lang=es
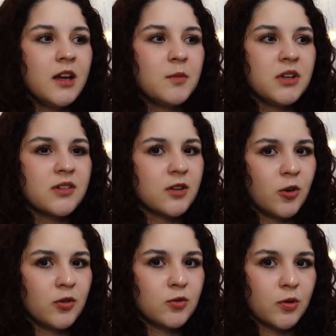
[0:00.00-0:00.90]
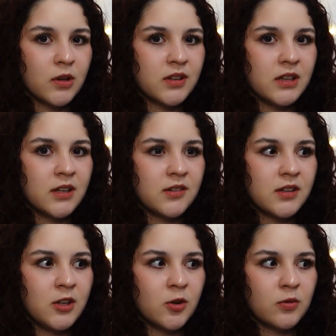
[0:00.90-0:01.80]
Y me dice, no, tú las tenías.
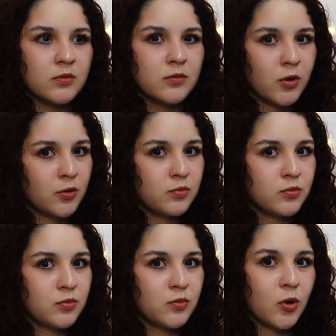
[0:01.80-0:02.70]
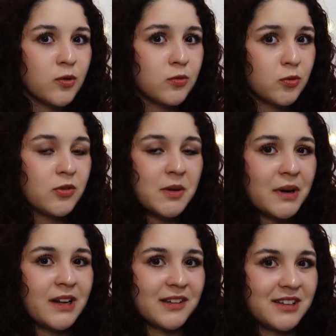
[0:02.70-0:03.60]
Y yo, no, tú, tú
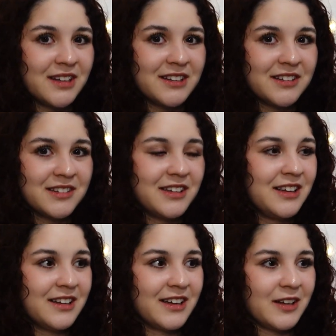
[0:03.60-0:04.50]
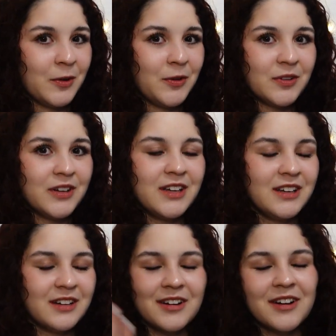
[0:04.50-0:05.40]
siempre las tienes. Y él de que no.
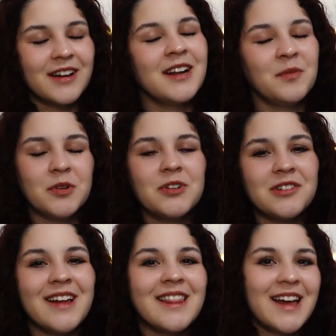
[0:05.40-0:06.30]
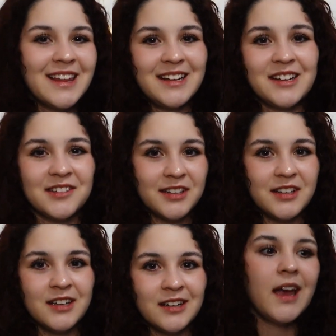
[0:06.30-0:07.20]
Y el punto es que nadie las
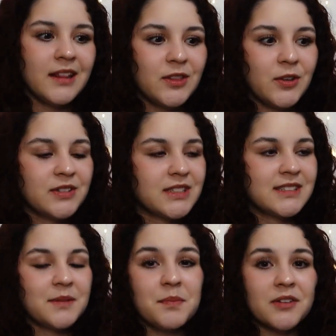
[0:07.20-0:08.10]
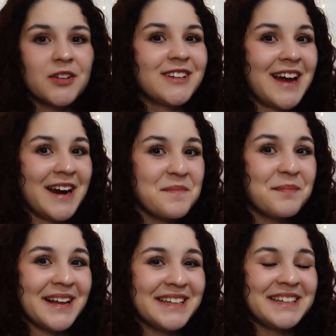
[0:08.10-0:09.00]
tenía. Entonces empiezo a entrar en
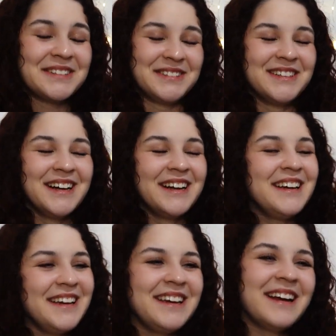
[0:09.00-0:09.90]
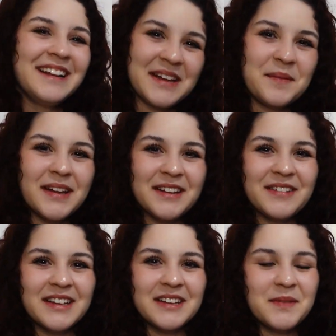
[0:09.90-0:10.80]
pánico. Y él también,
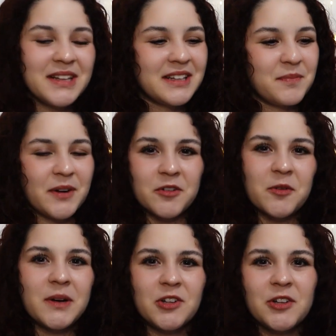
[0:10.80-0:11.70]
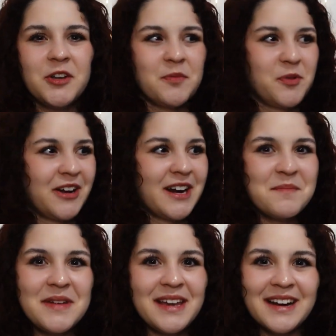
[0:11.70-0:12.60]
evidentemente, pero sobre todo yo porque era
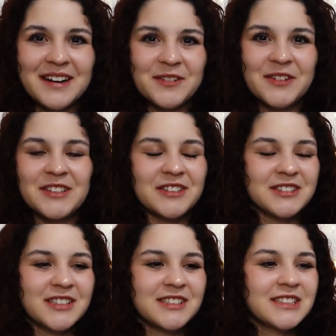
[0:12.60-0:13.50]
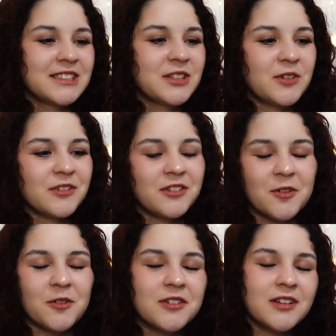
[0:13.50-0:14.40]
mi carro. Entonces nos
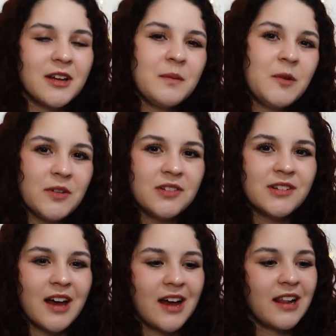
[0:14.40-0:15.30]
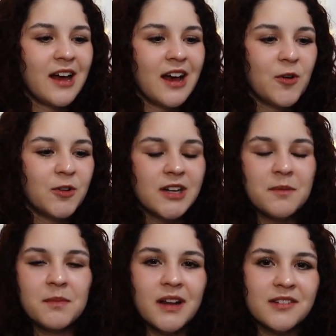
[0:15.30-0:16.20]
cruzamos a la
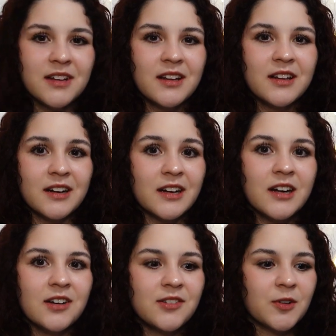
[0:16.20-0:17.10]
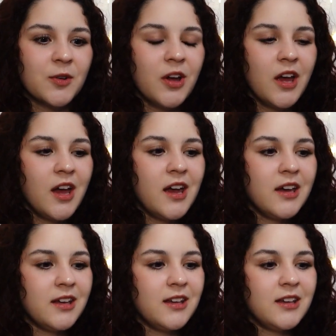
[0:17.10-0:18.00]
otra plaza de regreso
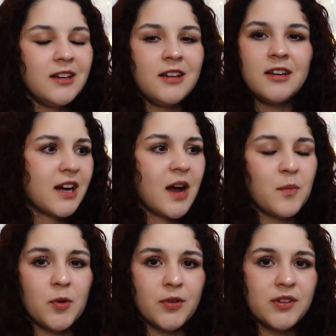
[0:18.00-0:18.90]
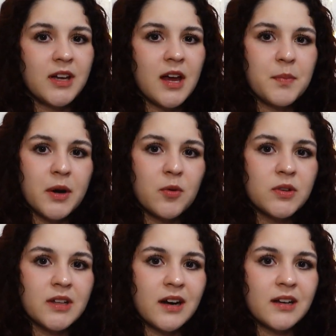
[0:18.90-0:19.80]
y llegamos de que a
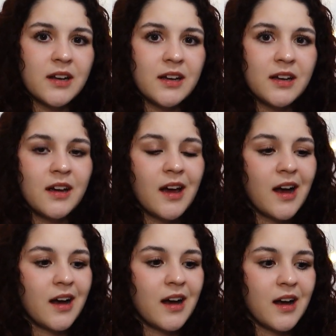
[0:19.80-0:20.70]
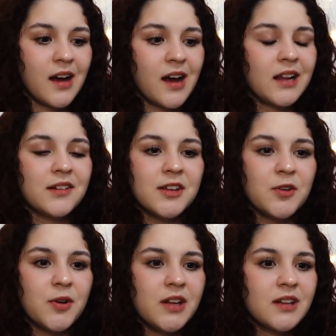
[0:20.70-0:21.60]
preguntarle a, la
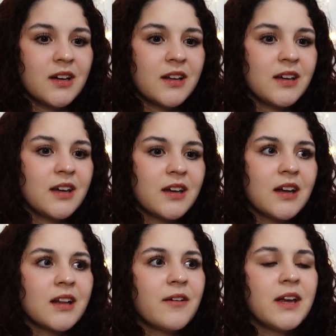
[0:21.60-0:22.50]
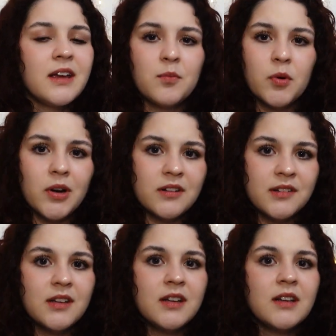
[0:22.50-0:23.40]
señorita de que, andaba ahí por el
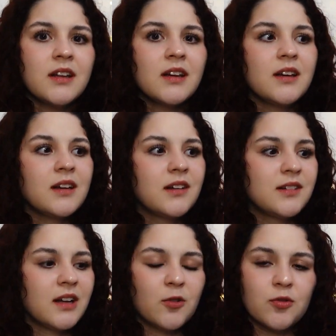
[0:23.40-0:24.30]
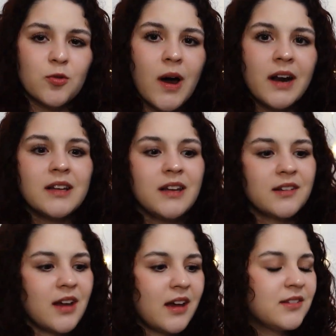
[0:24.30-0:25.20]
cine, hasta los
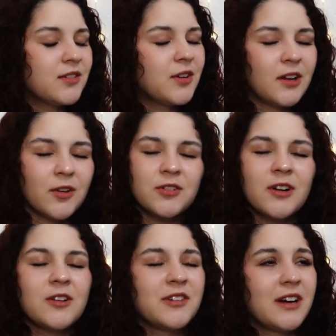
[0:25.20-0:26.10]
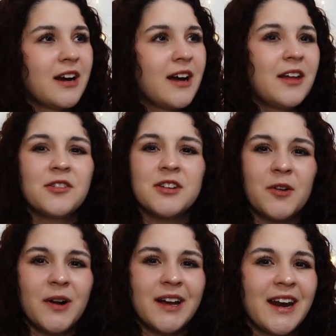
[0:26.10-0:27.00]
guardias, a esto y al otro, a los encargados,
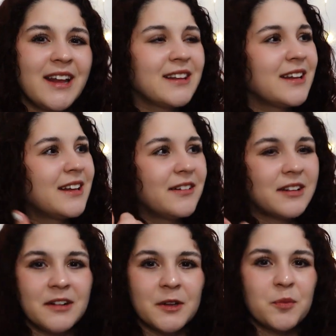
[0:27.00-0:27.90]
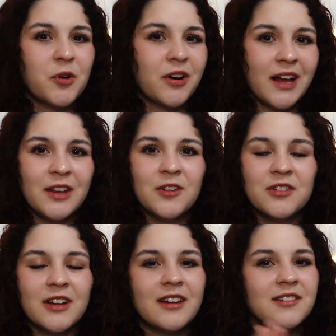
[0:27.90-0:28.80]
llegó el gerente, andaban hablando por
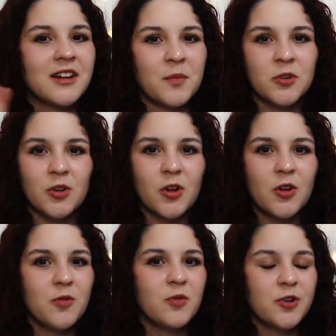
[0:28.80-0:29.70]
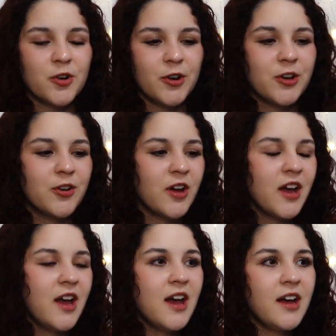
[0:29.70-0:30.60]
radio, se, se armó todo un rollo.
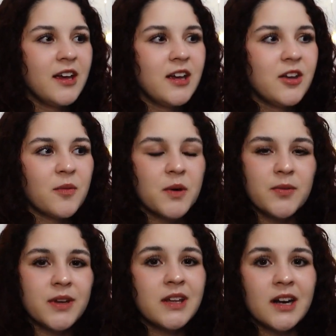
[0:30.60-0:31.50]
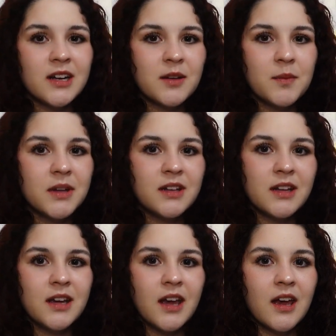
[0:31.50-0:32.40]
Y yo me fui directamente
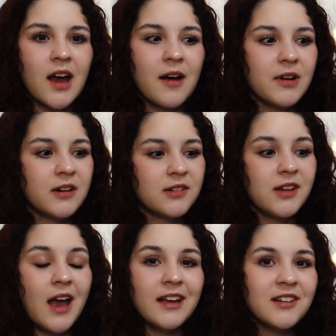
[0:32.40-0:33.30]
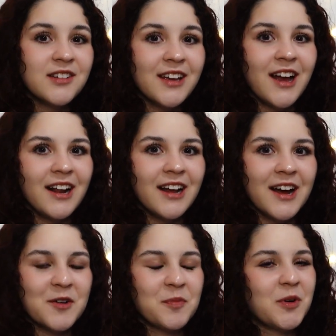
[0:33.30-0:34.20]
de que a ver si ahí seguía el
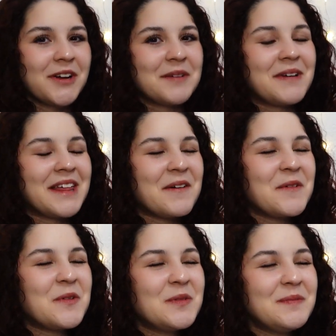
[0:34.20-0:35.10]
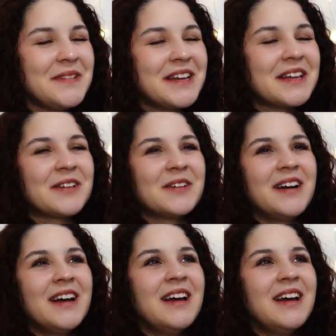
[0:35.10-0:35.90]
carro porque me daba un miedo.